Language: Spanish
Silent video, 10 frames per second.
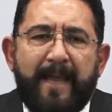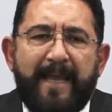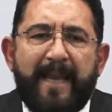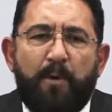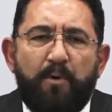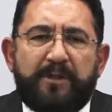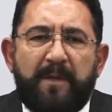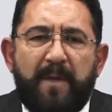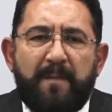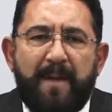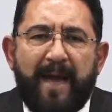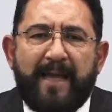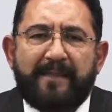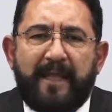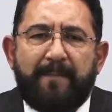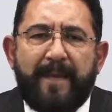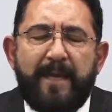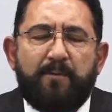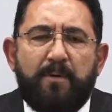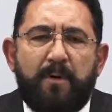y la última imagen del
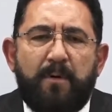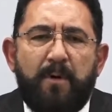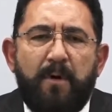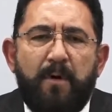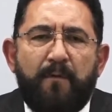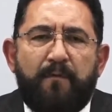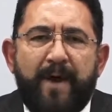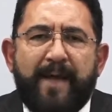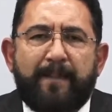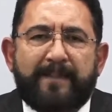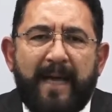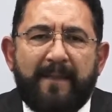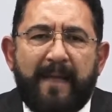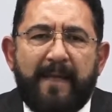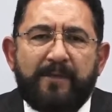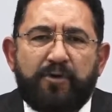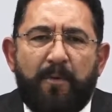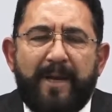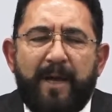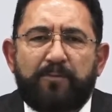vehículo fue captada
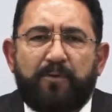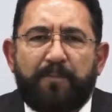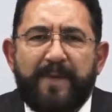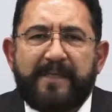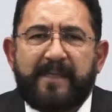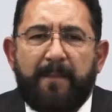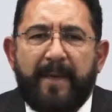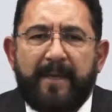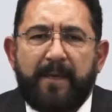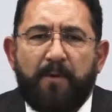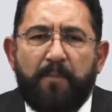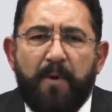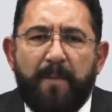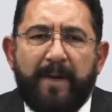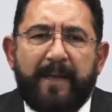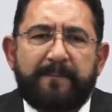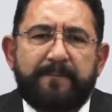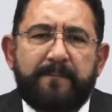sobre la autopista México-Puebla.